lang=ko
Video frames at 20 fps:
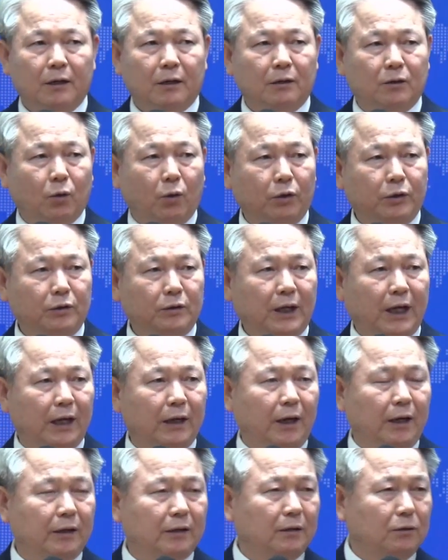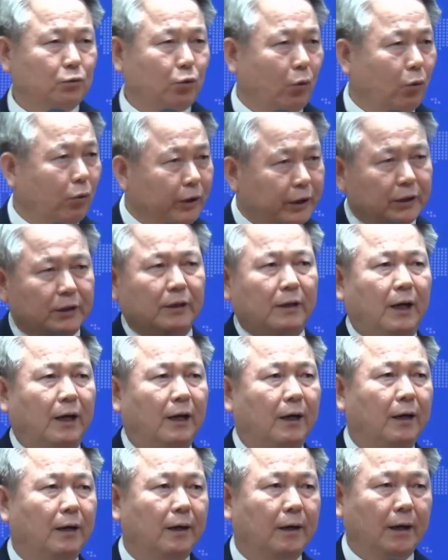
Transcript: 너희는 하나님께 돌이키라.